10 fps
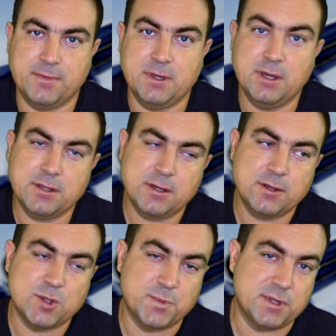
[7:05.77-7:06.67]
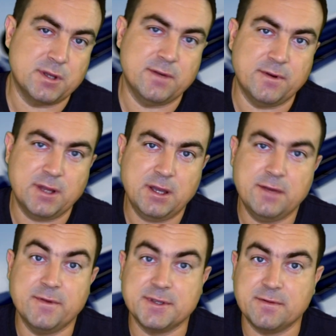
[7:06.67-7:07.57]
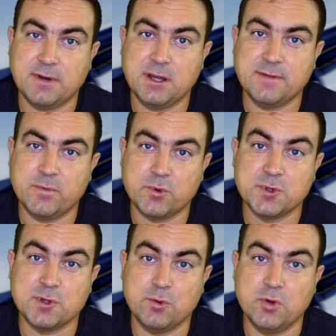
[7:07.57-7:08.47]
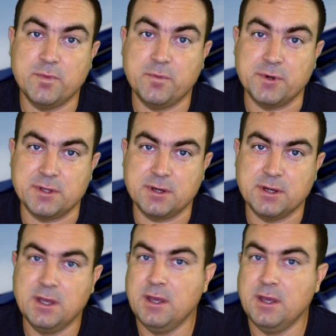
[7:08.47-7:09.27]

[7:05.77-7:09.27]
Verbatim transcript: И это, собственно говоря, и вызывает вопросы у любопытных –